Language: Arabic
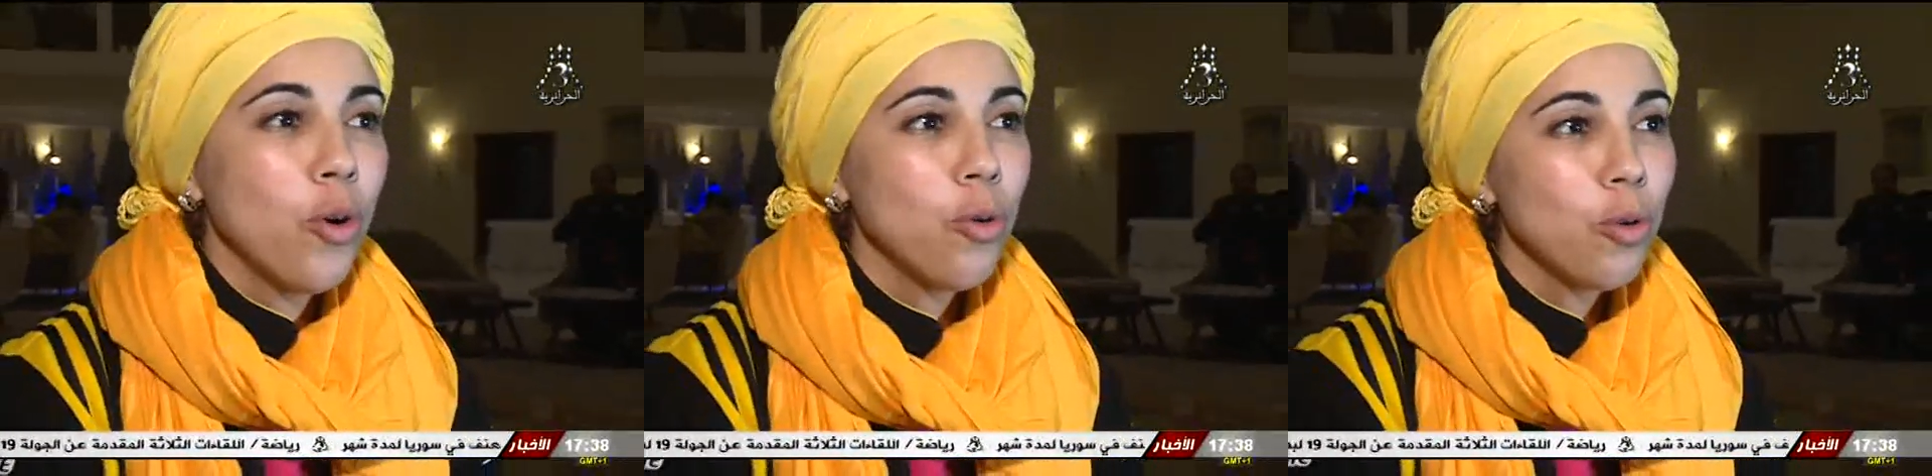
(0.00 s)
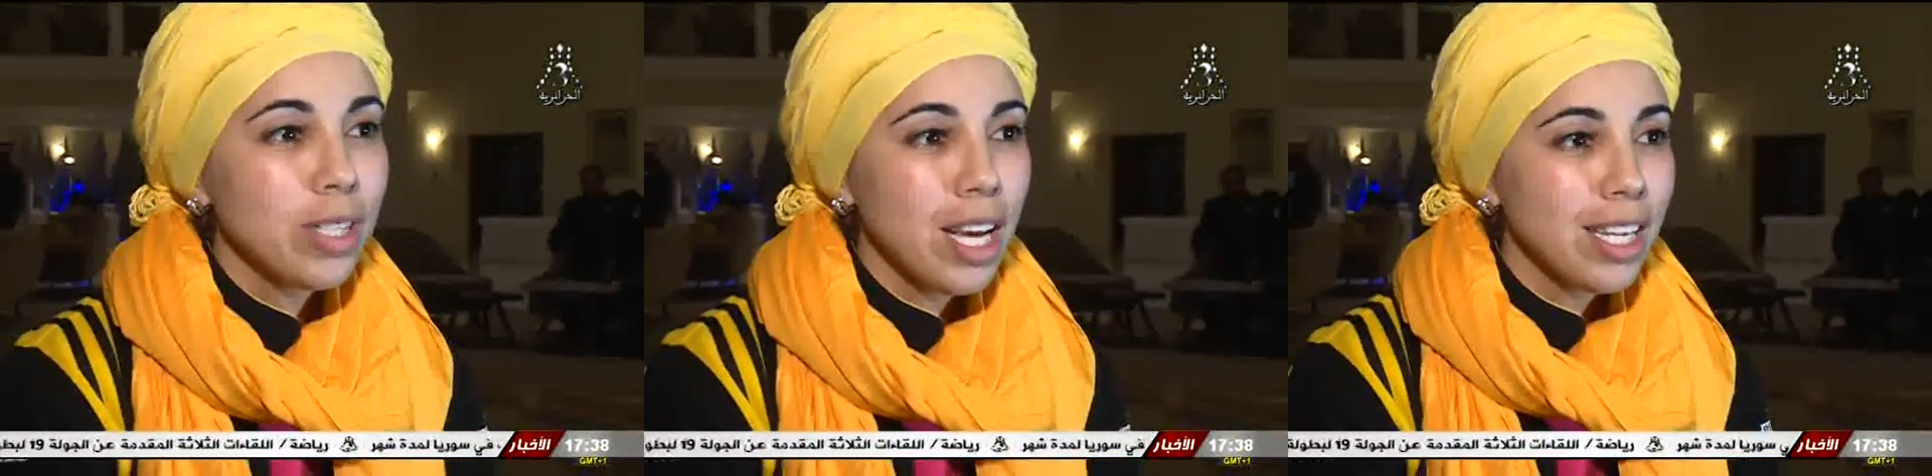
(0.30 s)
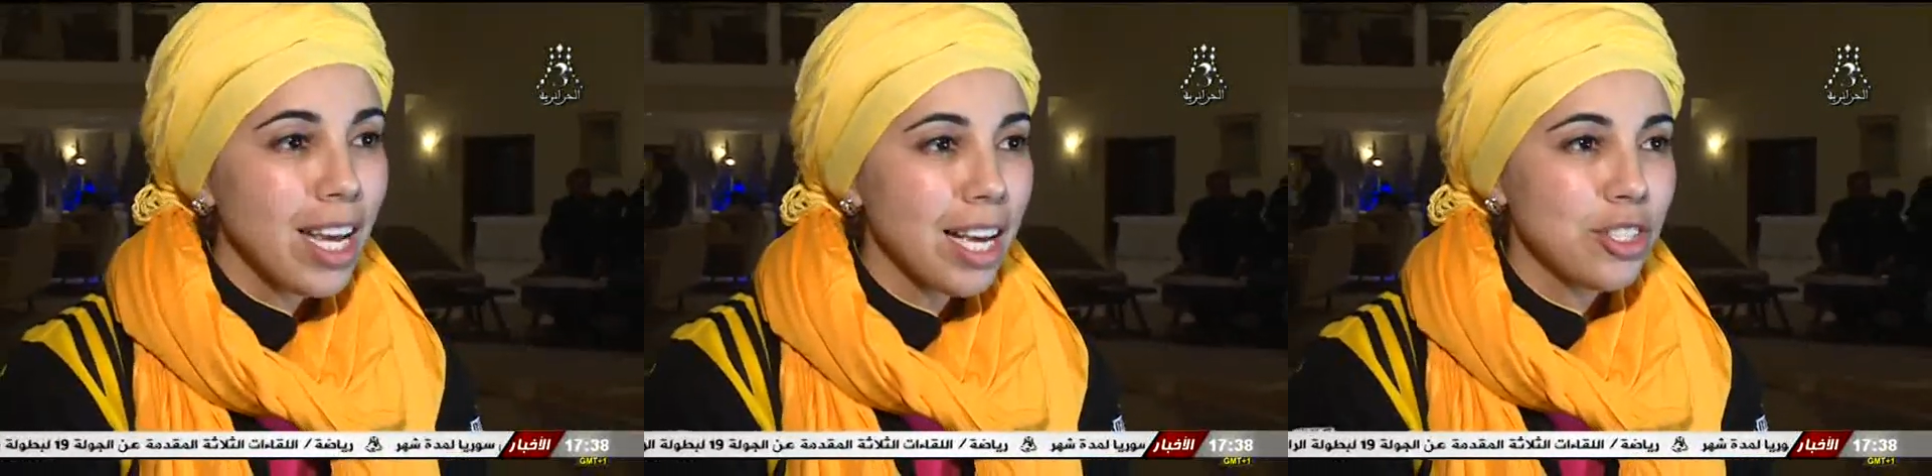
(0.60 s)

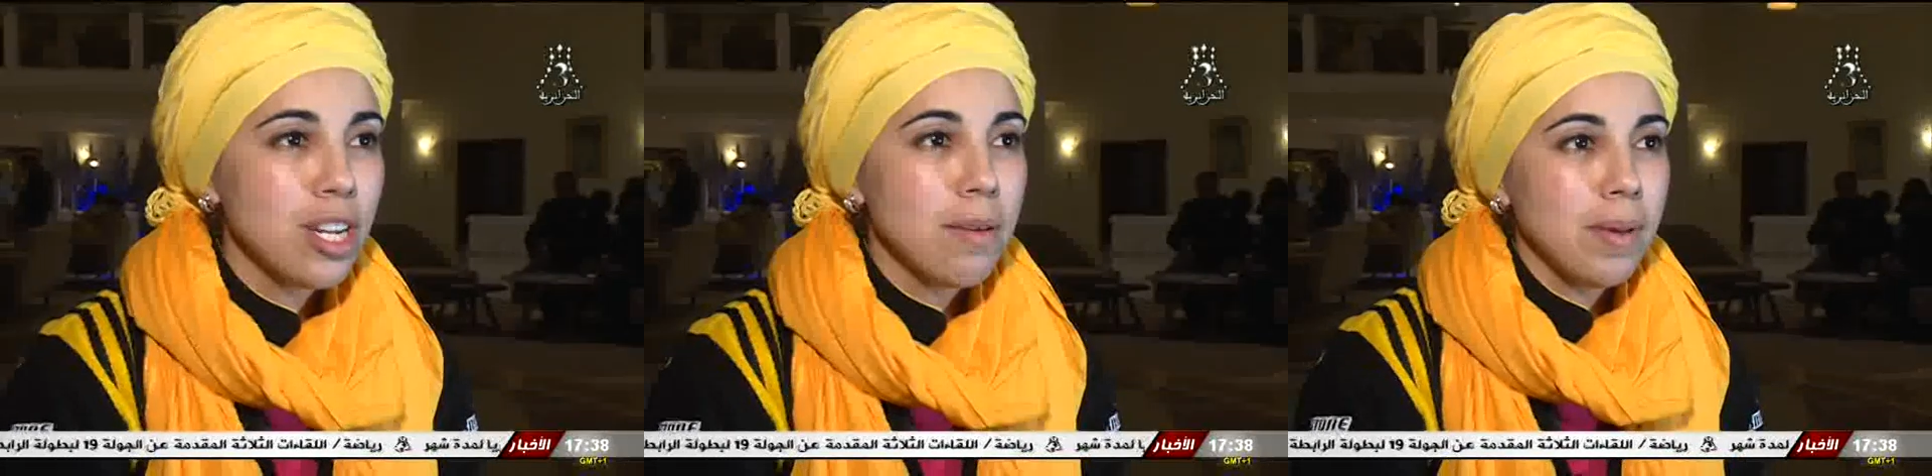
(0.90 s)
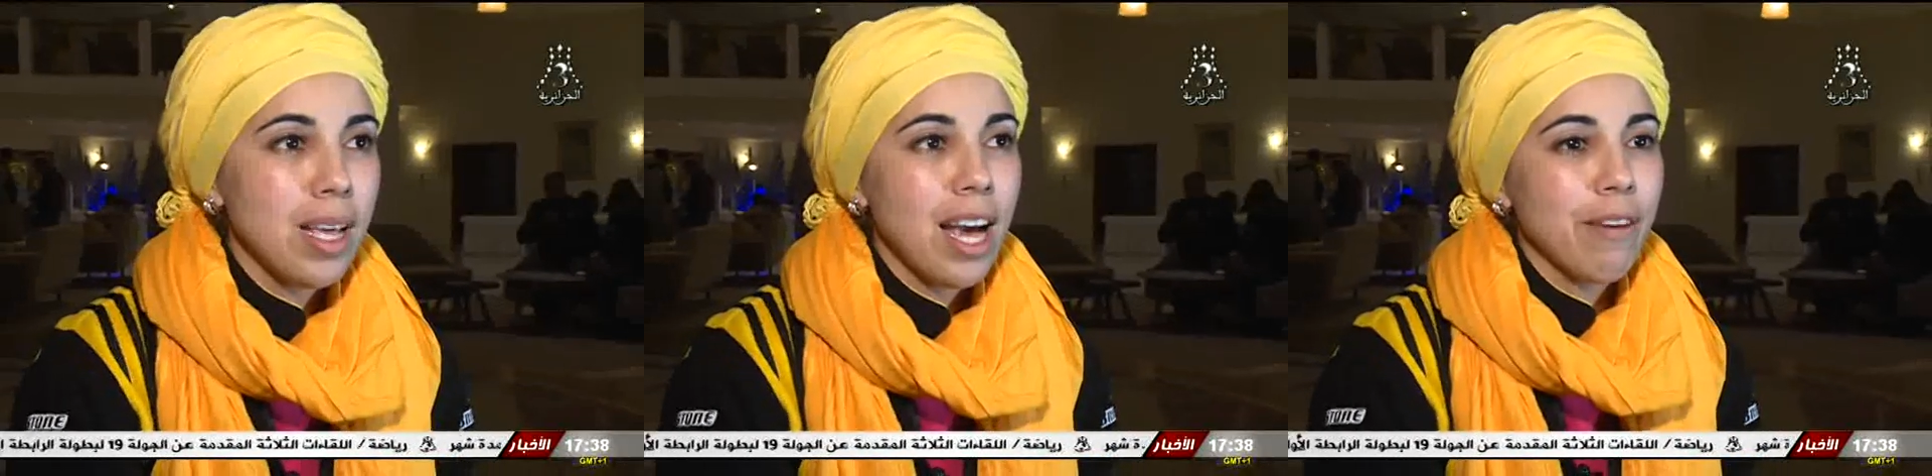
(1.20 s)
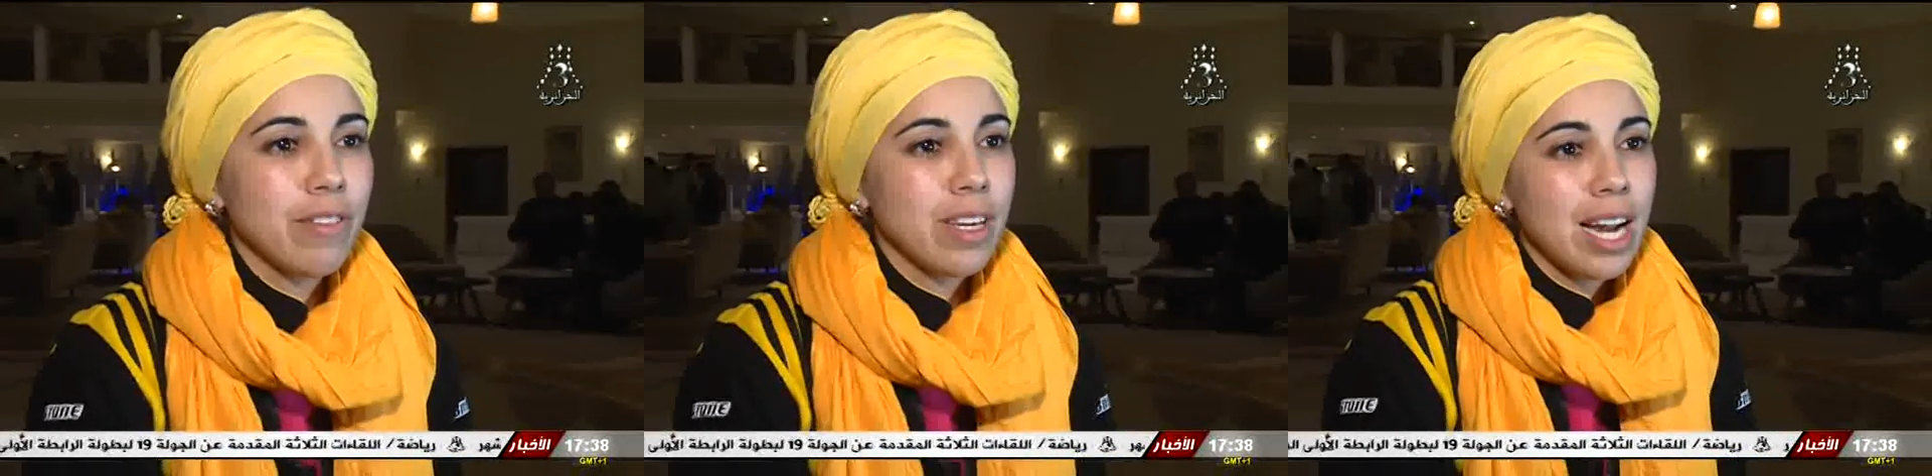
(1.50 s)
وثاني حاجه اللي مليحه
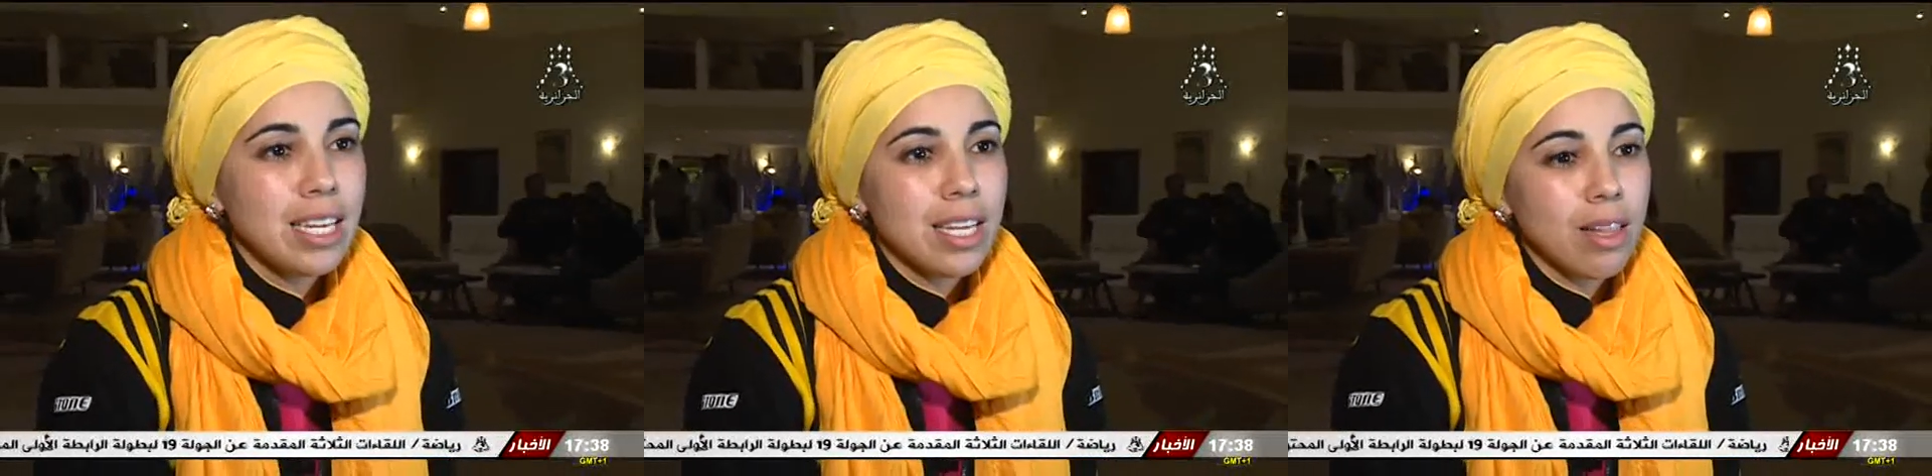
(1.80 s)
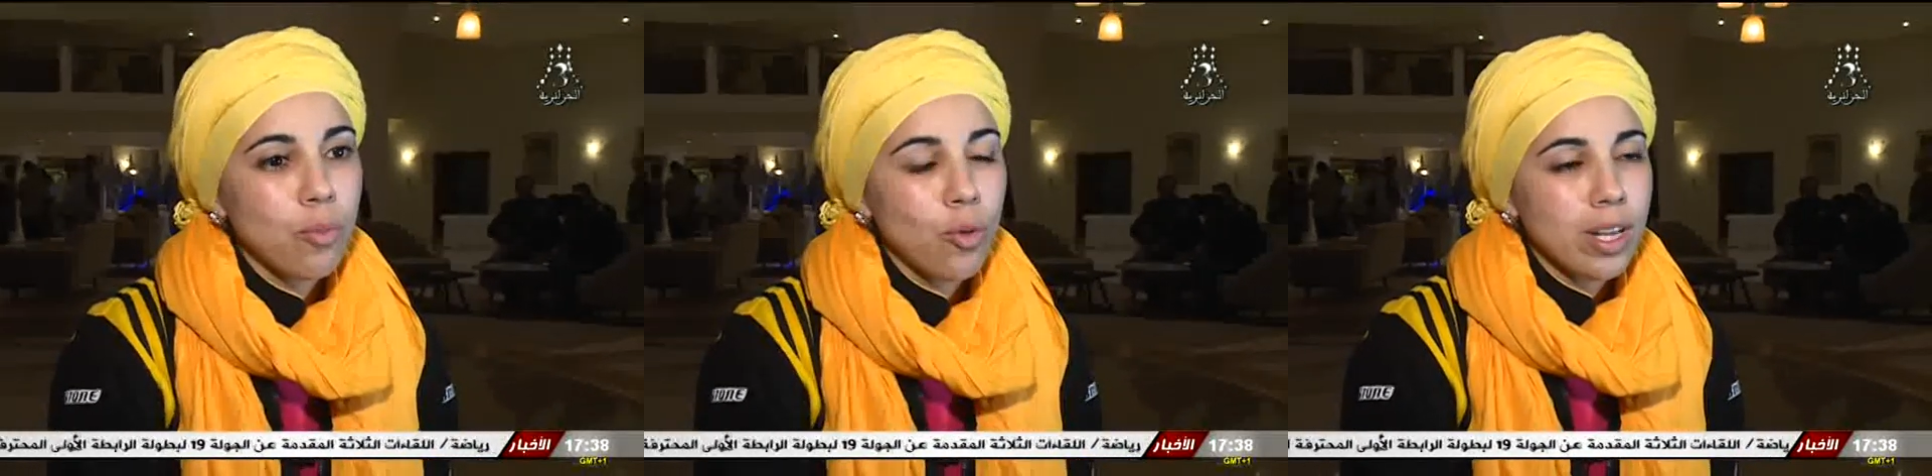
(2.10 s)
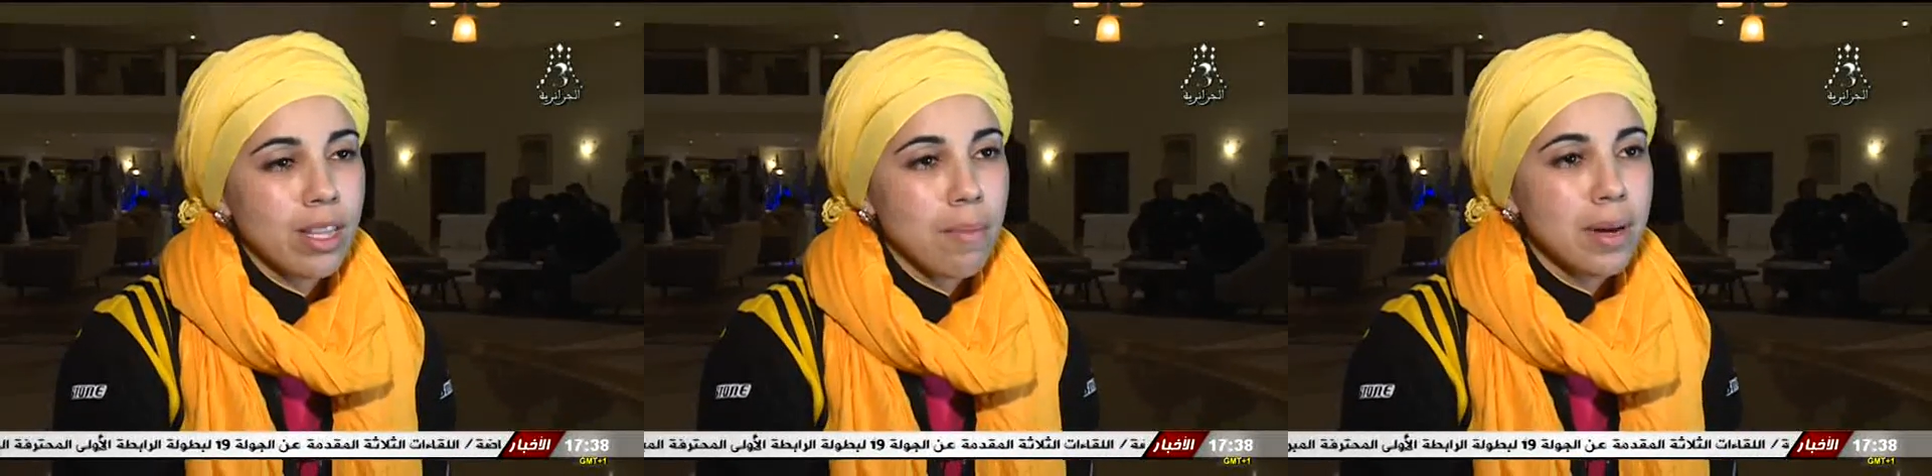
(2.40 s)
في راليه
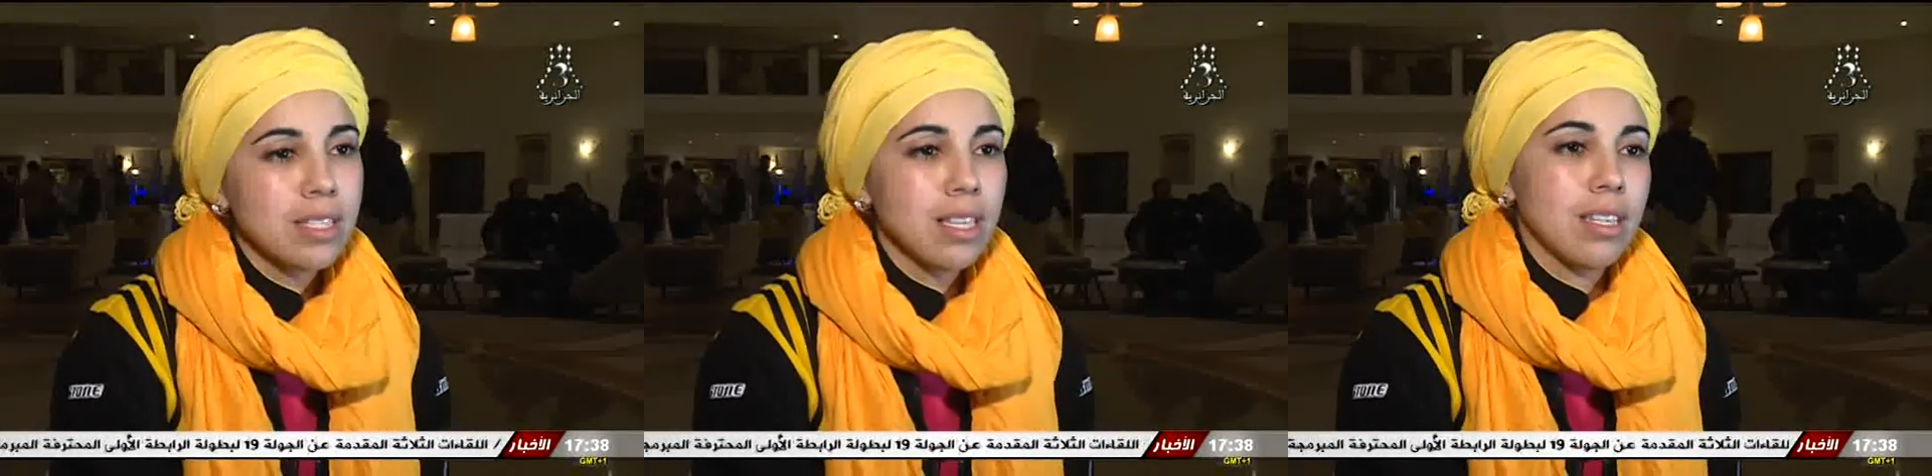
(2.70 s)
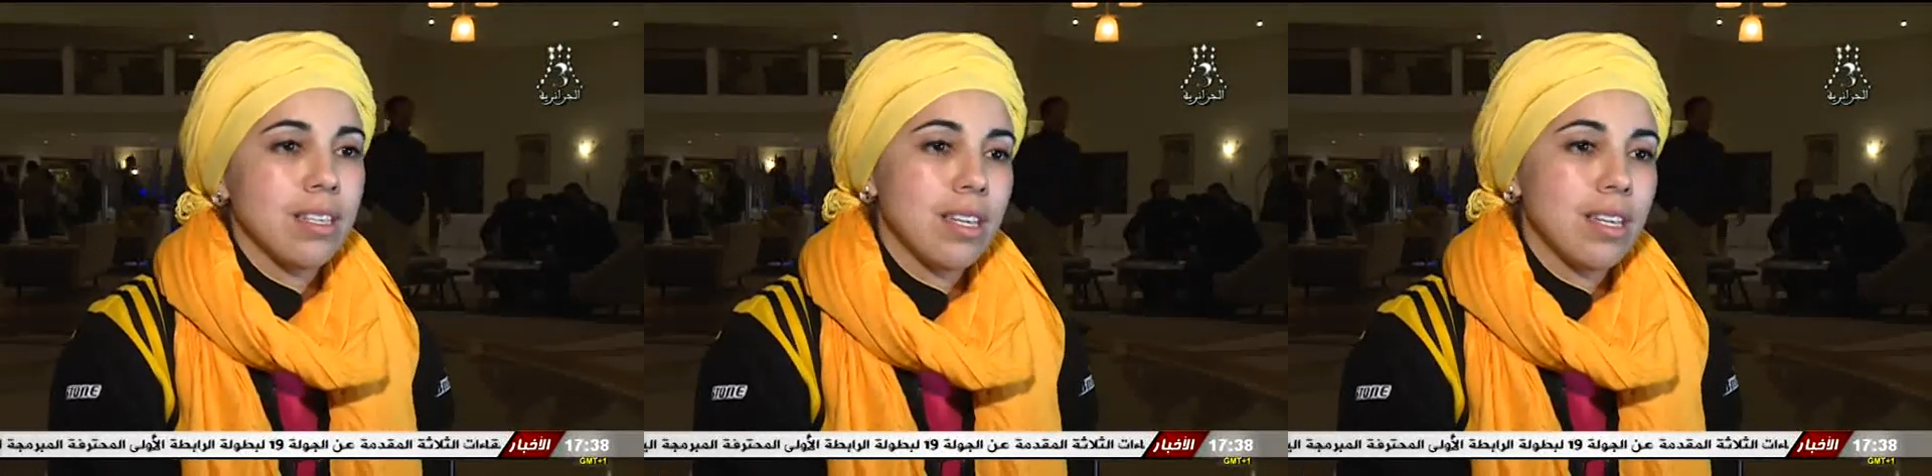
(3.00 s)
المواظبه سي